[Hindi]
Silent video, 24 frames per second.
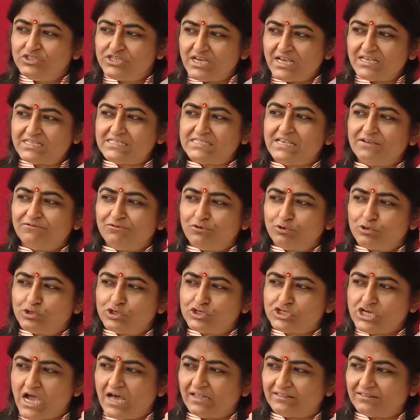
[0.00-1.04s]
जैसे वो
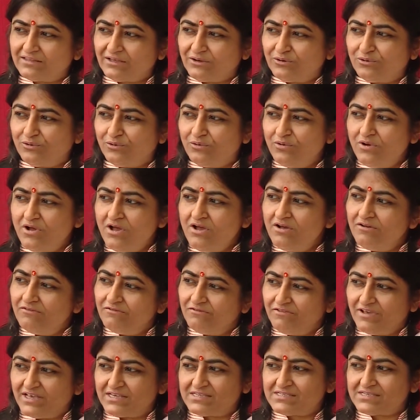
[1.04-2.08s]
चाहते हो
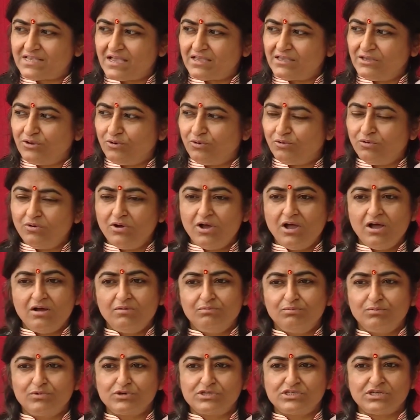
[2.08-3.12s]
वैसा ही हो
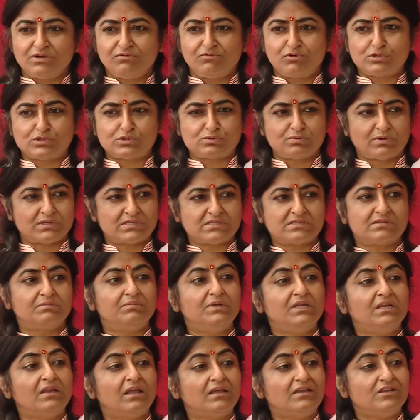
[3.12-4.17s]
मुझे वो स्वस्थ
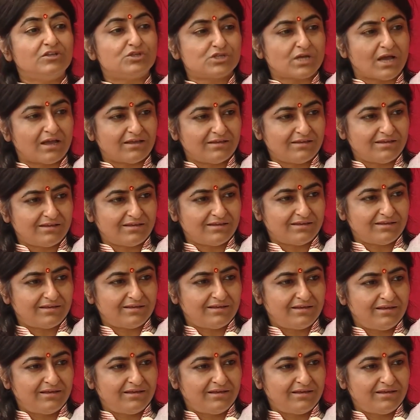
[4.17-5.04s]
भी नहीं चाहिए